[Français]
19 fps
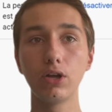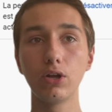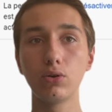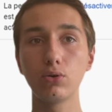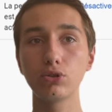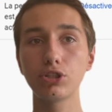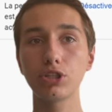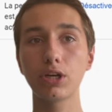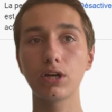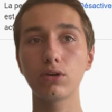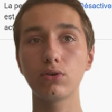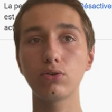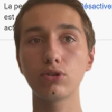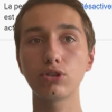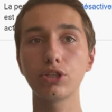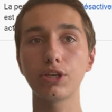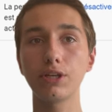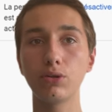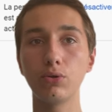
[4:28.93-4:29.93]
Le chien
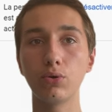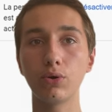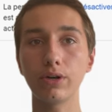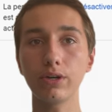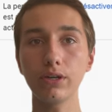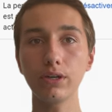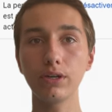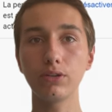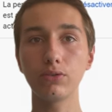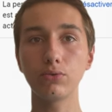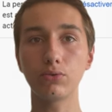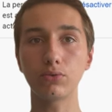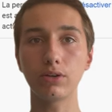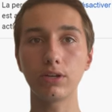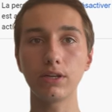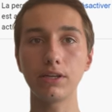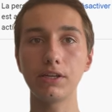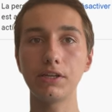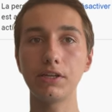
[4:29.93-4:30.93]
gauche est doré, donc
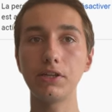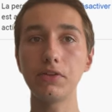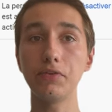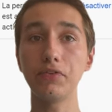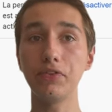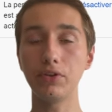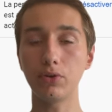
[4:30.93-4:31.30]
là, il,